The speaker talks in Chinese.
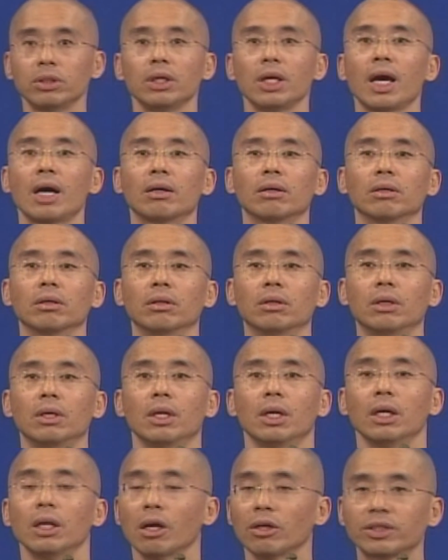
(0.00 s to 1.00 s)
那就这
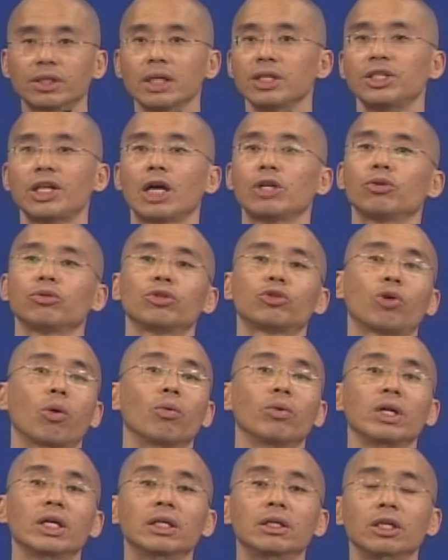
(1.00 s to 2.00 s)
样了。那剩
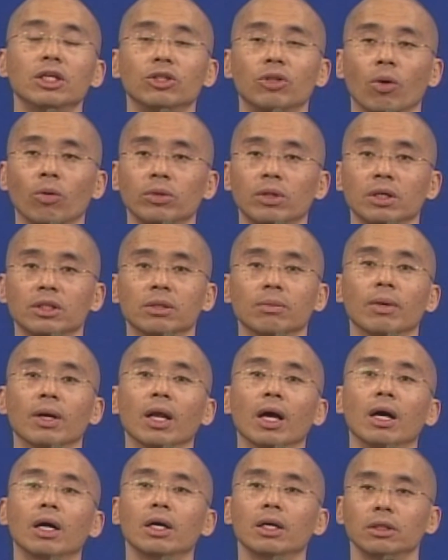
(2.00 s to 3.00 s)
下就是丛林里
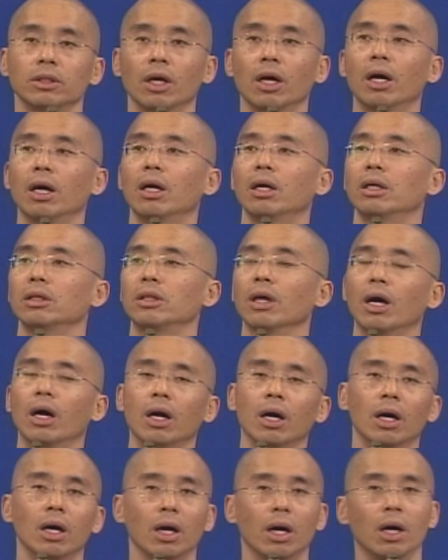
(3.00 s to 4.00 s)
头的什么呢？
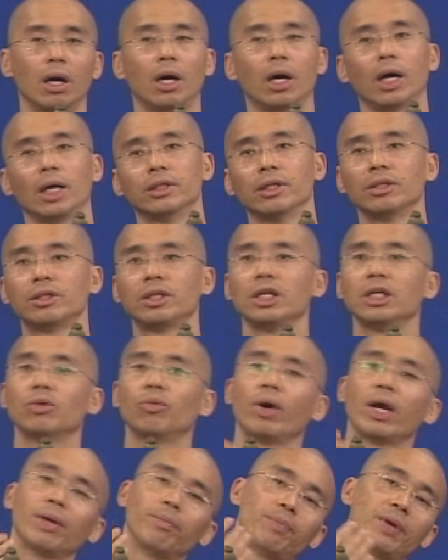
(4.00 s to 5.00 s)
的的
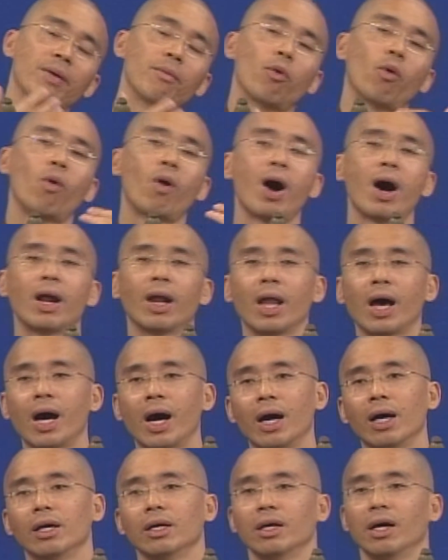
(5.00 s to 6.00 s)
哎的地位变
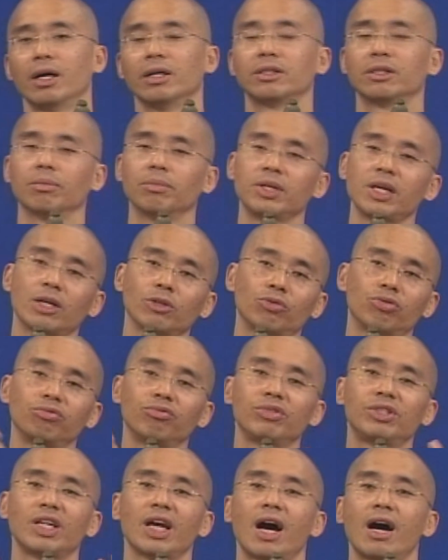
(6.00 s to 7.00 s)
化啦，啊怎
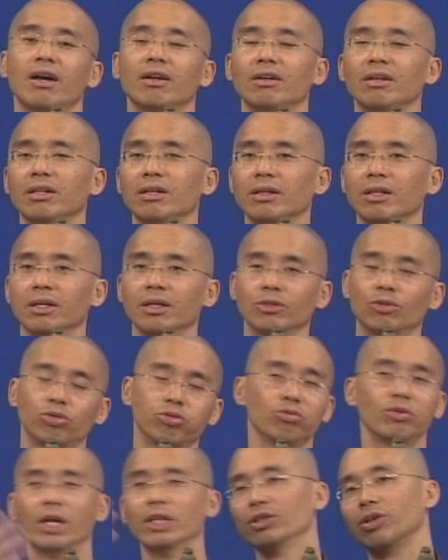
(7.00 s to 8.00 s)
么样出家
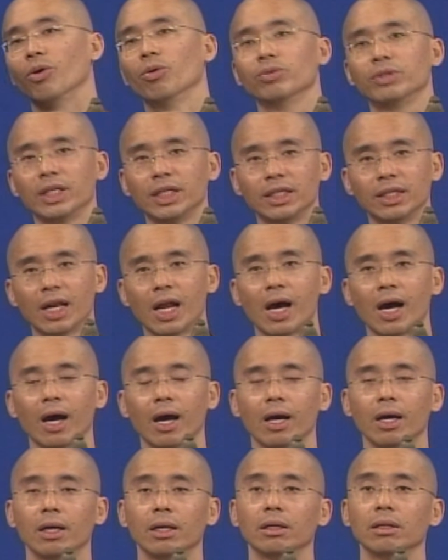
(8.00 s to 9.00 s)
了出人头
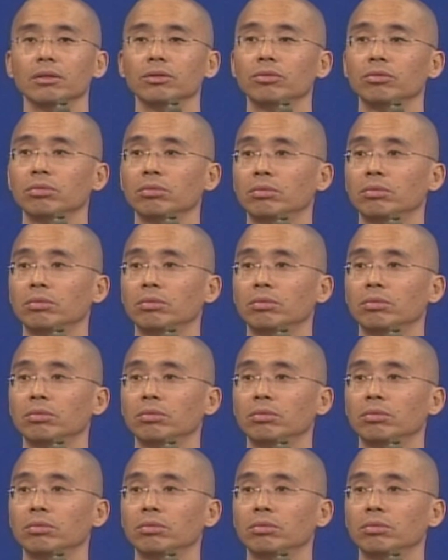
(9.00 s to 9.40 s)
地啦，